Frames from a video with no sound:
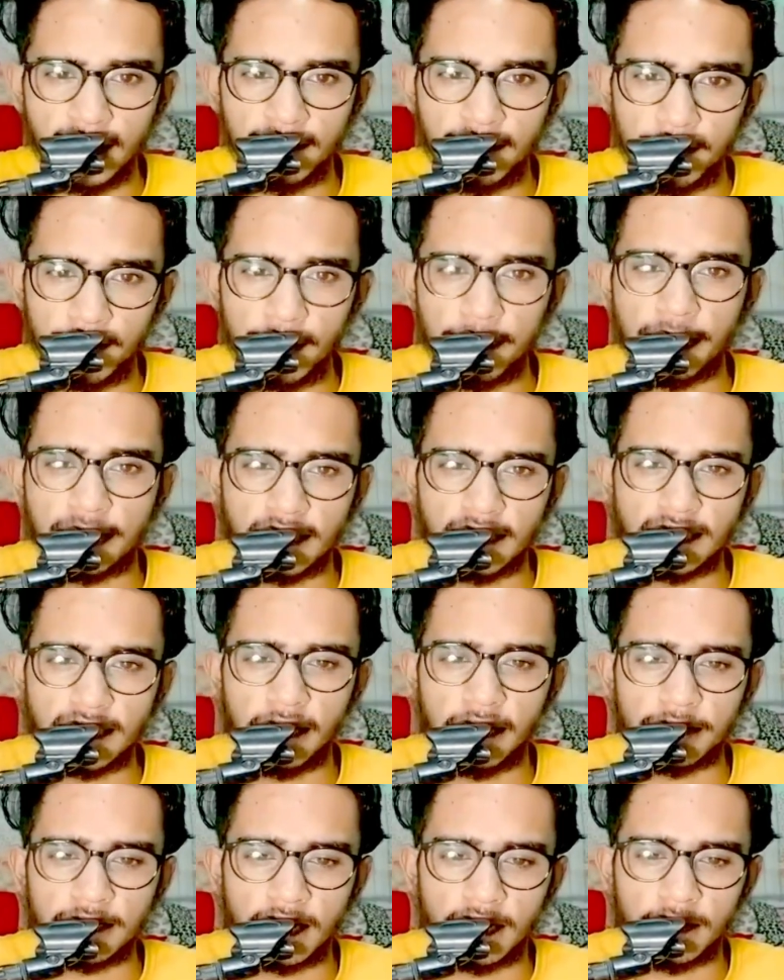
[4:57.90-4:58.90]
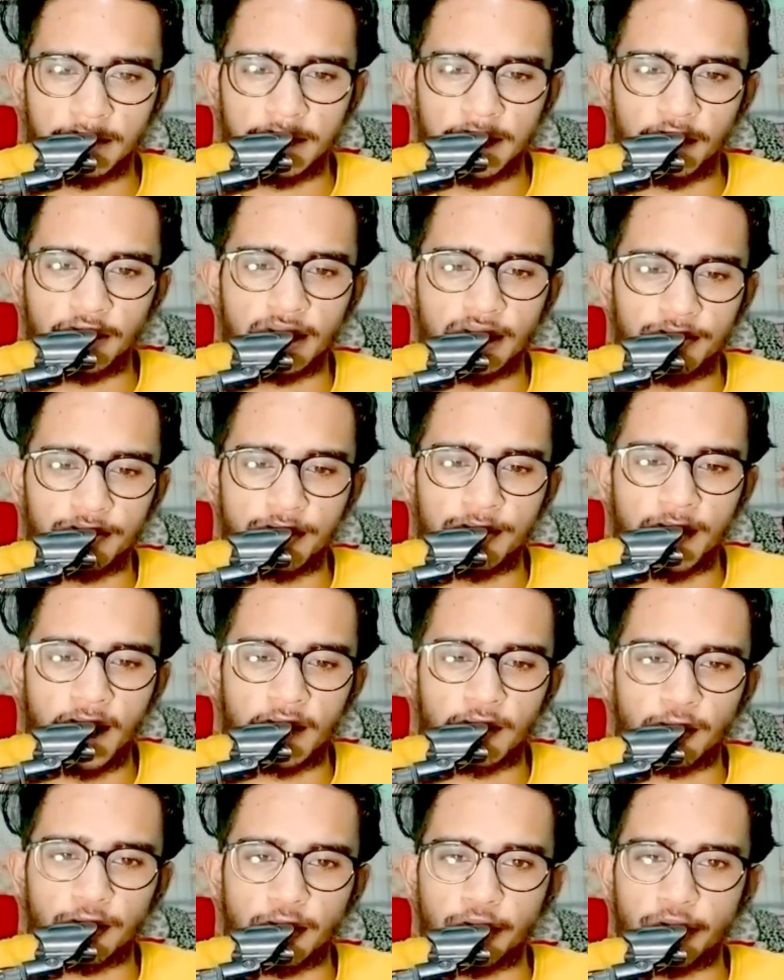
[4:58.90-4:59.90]
ठीक है फिफ्टी परसेंट सिलेबस करके भी जाओगे तब भी
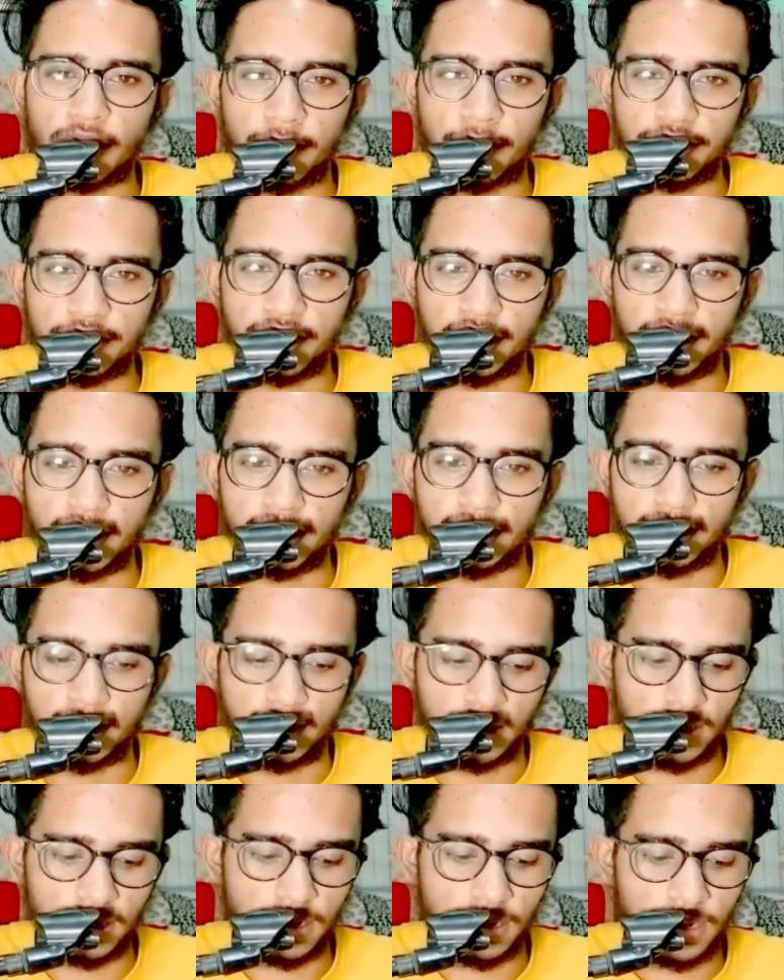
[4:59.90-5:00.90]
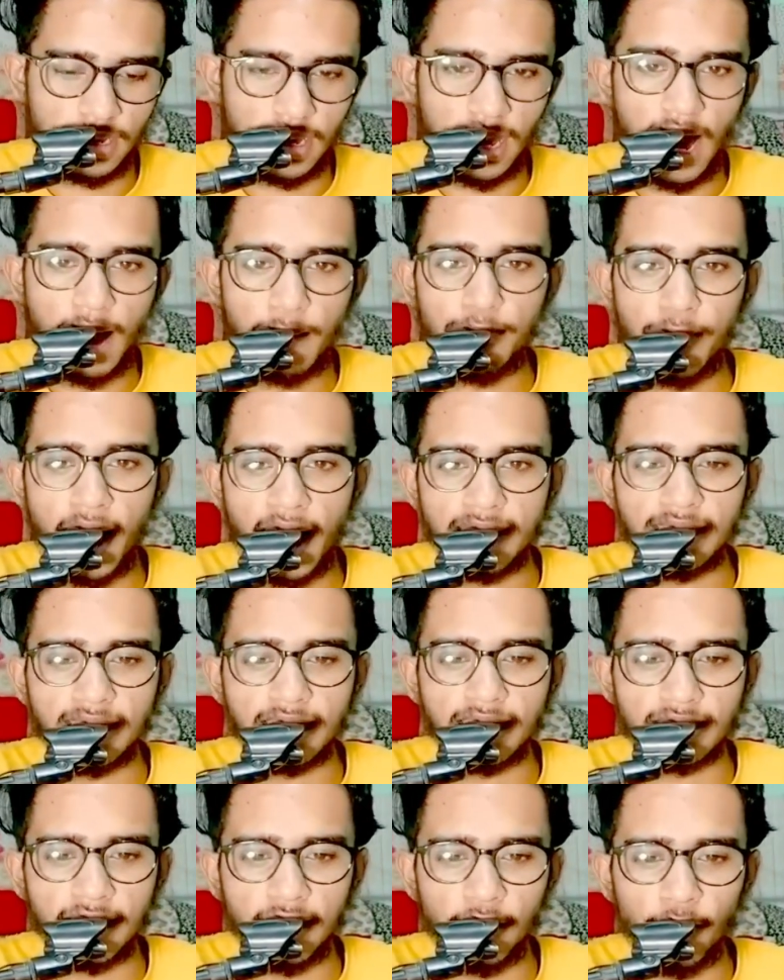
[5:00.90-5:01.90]
पास हो जाओगे केमिस्ट्री के अंदर अब बात
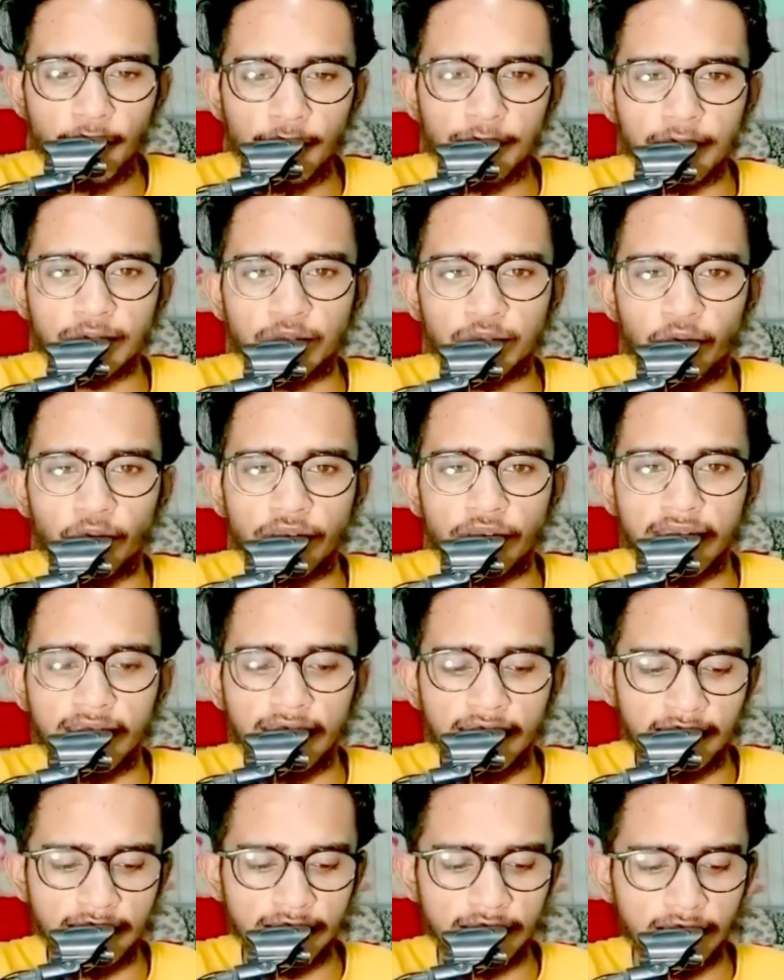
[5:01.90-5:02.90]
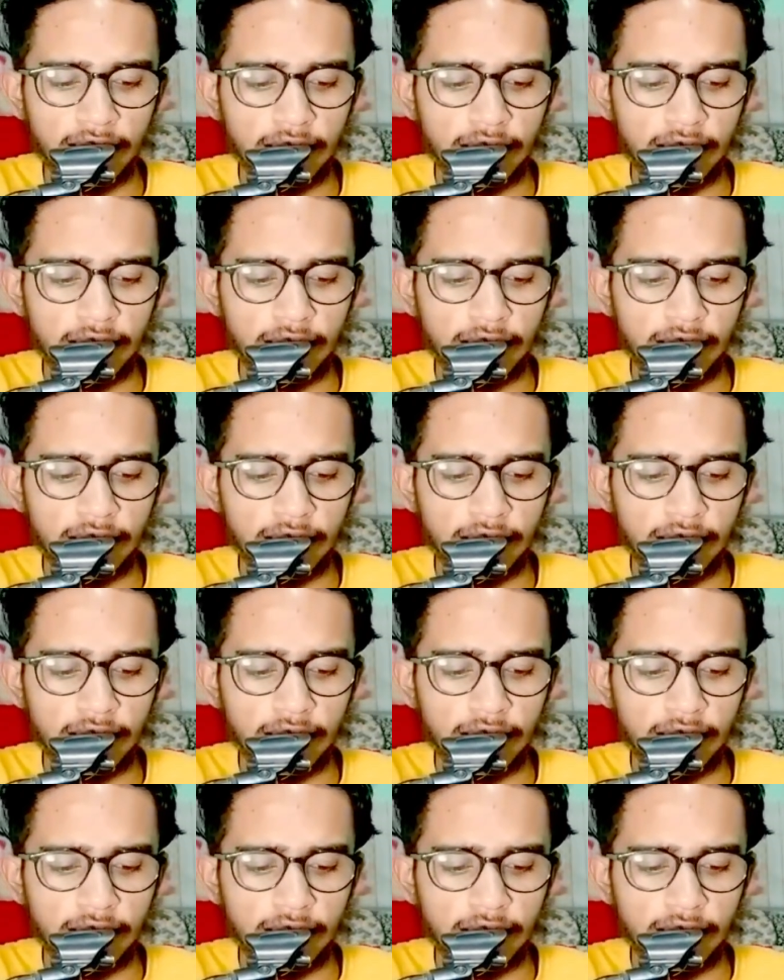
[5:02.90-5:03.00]
करते हैं उन बच्चों की